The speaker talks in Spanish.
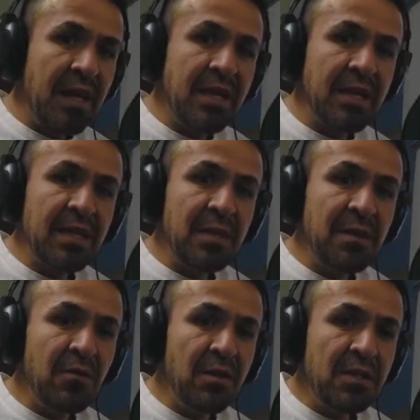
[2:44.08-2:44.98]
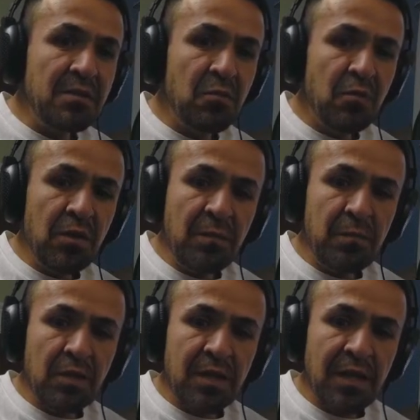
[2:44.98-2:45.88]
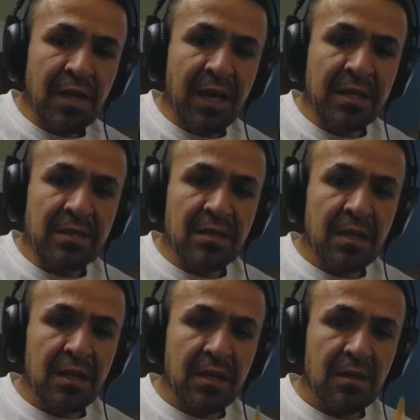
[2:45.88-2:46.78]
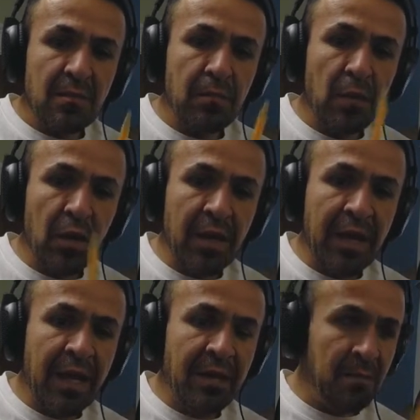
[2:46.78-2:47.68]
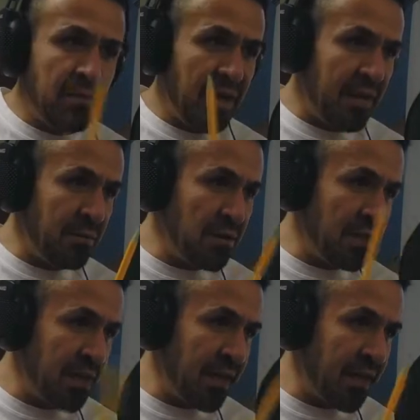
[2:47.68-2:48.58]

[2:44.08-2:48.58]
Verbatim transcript: Alan, el tema de hoy es muy importante, es por qué dejamos de hacer